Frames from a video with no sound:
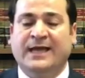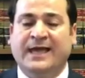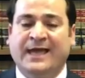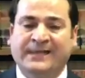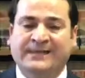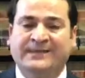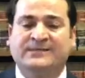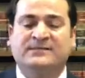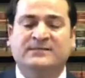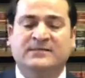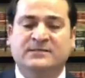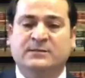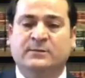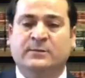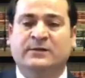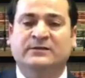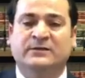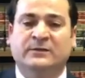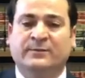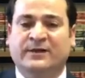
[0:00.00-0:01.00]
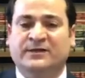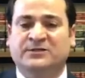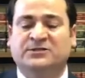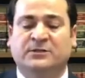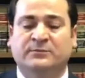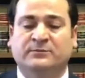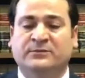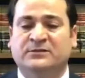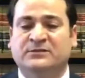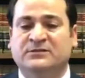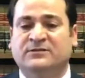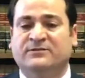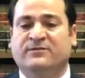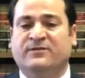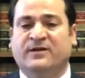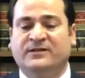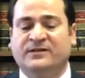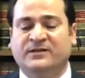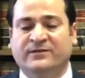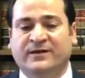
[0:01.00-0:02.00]
en kısa zamanda başlatmanızda
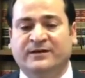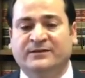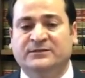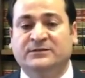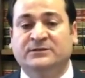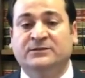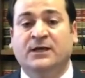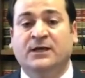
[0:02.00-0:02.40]
fayda vardır.